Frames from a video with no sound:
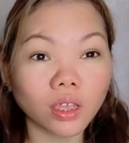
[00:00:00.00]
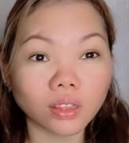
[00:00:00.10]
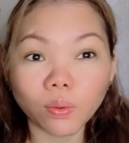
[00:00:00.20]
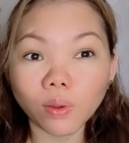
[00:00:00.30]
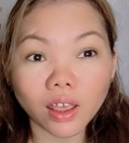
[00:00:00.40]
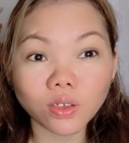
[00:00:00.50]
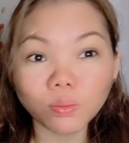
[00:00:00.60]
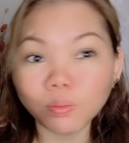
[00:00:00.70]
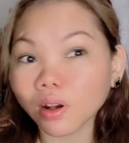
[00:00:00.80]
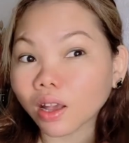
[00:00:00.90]
nawala yung
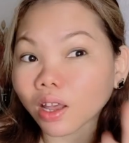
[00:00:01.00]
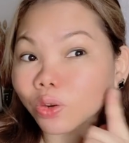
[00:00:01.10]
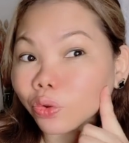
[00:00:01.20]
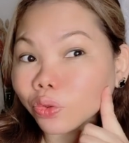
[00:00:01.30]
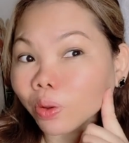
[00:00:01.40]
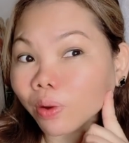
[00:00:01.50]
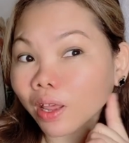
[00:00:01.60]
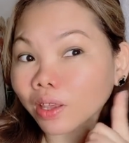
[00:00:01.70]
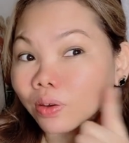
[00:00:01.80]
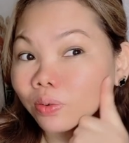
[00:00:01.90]
mga ano,
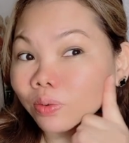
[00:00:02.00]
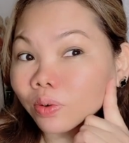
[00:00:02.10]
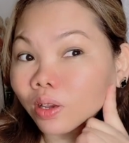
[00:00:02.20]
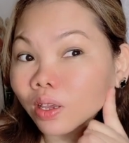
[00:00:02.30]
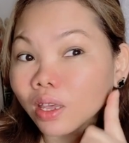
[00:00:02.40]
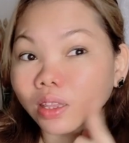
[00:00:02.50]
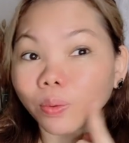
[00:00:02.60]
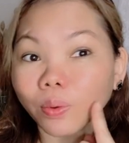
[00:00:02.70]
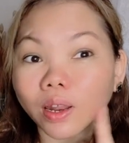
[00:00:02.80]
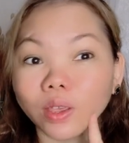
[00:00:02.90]
nawala yung
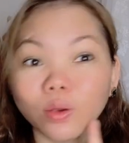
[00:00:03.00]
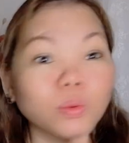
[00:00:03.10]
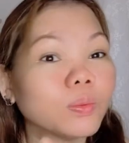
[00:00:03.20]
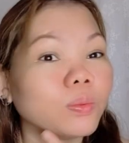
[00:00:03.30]
nawala yung